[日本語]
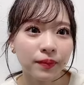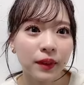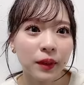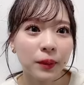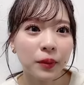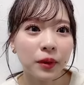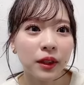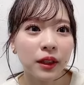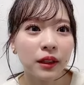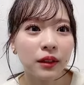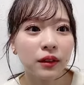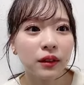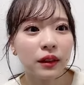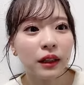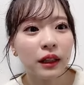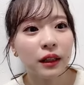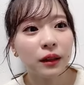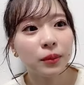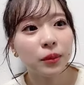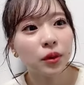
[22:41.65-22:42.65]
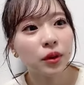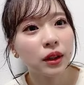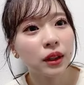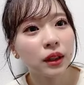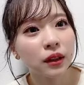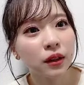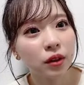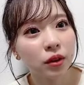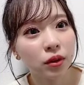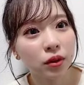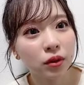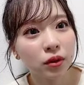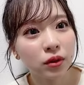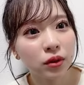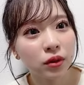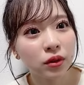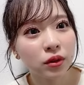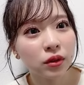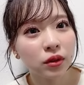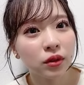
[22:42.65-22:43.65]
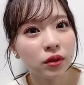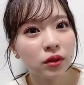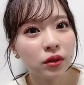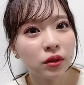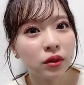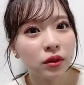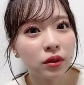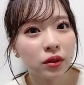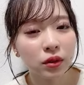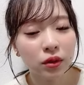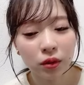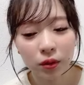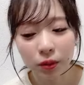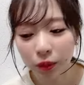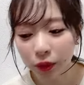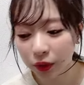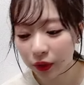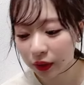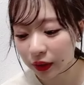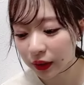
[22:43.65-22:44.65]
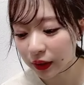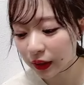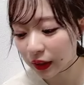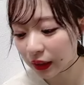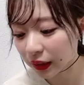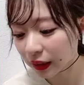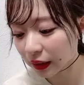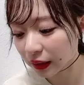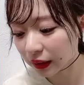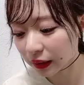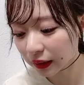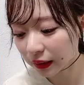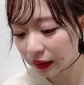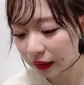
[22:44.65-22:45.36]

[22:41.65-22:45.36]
でもひゆかもきっとそういうの持ってて